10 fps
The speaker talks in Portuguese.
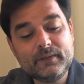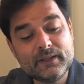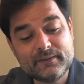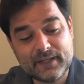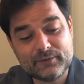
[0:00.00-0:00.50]

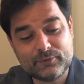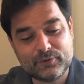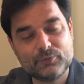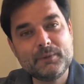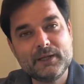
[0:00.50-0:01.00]
Esqueço
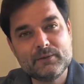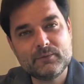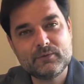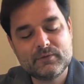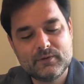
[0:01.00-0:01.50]
seus
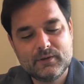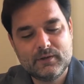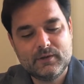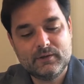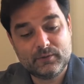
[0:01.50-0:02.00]
medos,
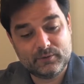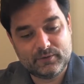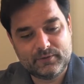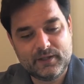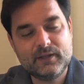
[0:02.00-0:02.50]
seus
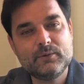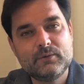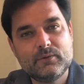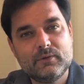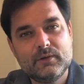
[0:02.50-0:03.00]

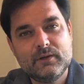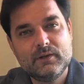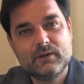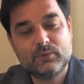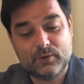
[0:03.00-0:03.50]
anseios,
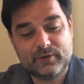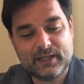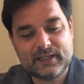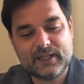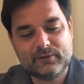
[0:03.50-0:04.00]
suas
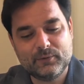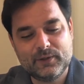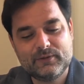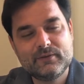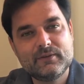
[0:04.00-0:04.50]

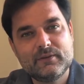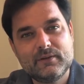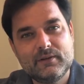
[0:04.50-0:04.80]
inquietações.